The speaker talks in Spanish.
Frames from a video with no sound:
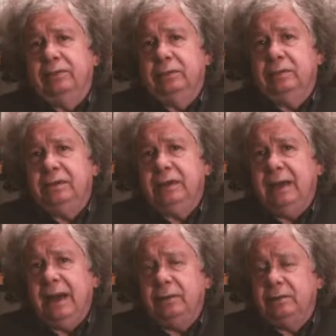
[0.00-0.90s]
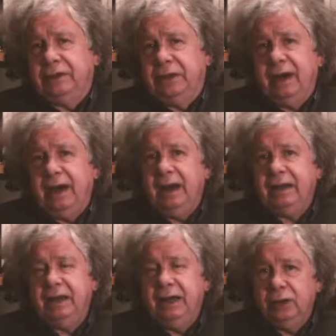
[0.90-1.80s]
Entonces, claro, se va
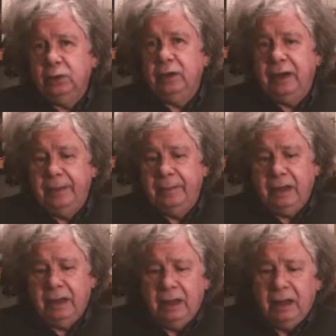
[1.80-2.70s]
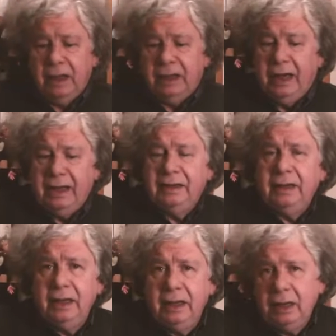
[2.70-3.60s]
generando un clima que hace
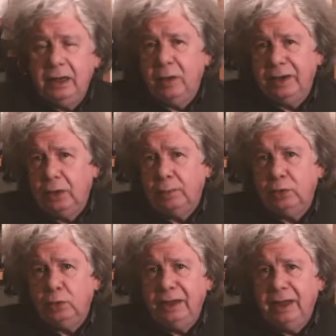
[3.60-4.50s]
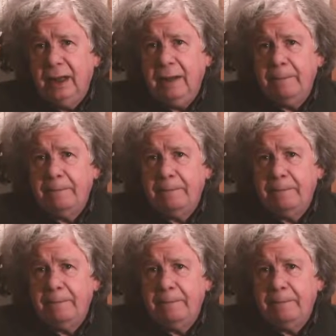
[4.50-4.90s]
que en cualquier oportunidad